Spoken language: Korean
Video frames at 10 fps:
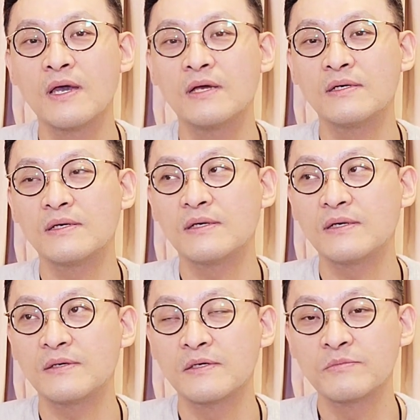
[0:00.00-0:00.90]

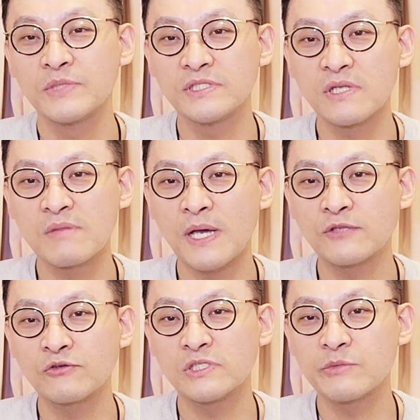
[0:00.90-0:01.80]
어, 비즈니스
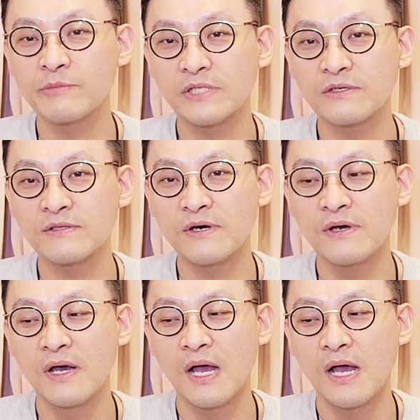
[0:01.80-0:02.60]
파트너십을 맺어서